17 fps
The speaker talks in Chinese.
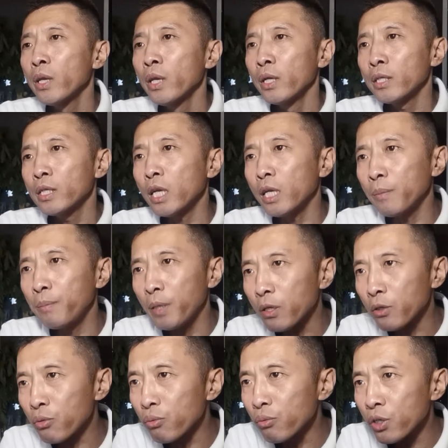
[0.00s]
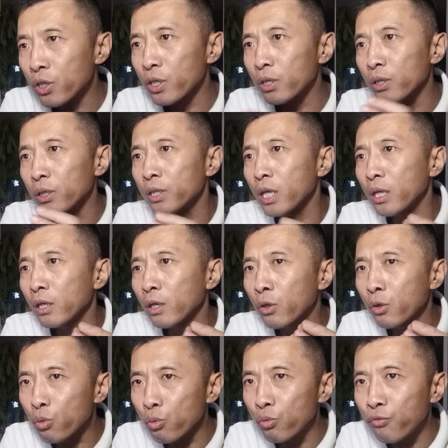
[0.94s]
这个别墅是这个
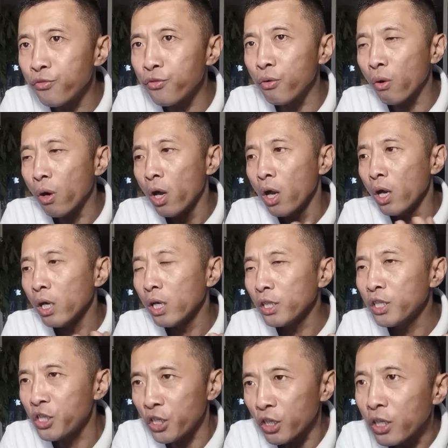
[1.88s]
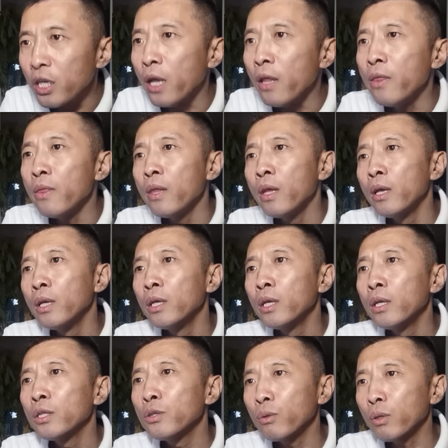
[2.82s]
姑父和情人，
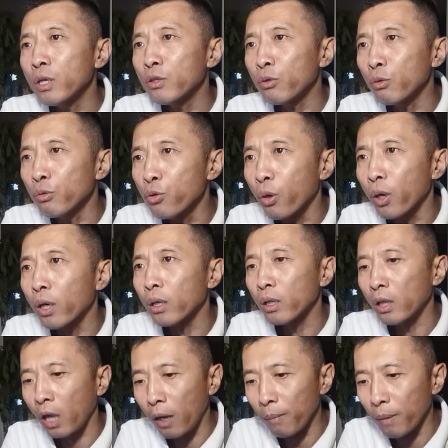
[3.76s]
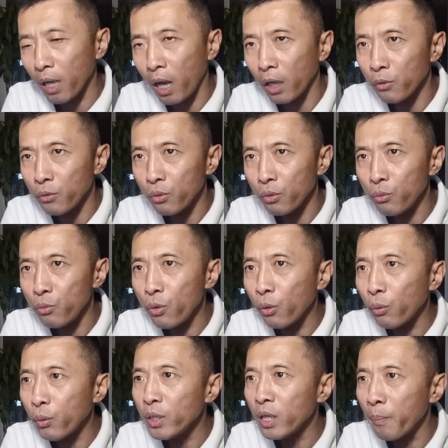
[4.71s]
就跟周群儿他们俩约
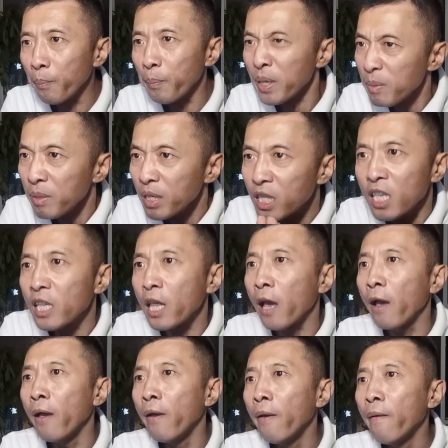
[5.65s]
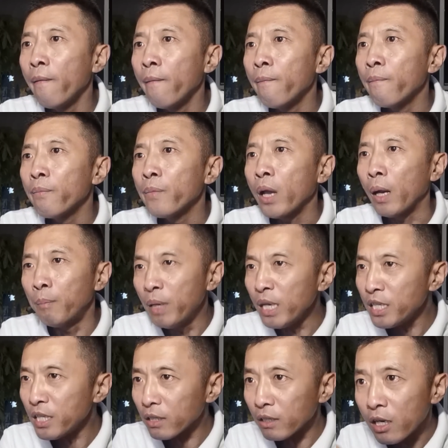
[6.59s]
会的秘密地点。 哎，没
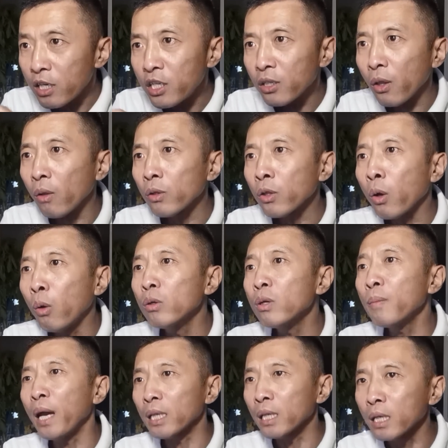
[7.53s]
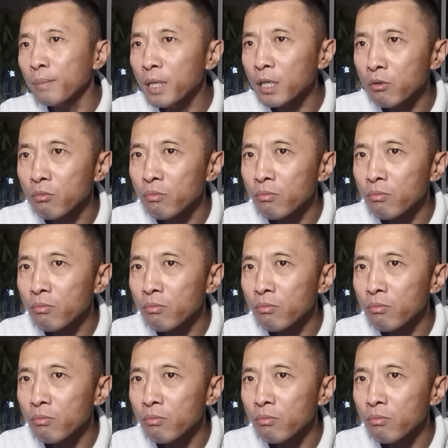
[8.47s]
几个人知道，偷着买的一个别墅。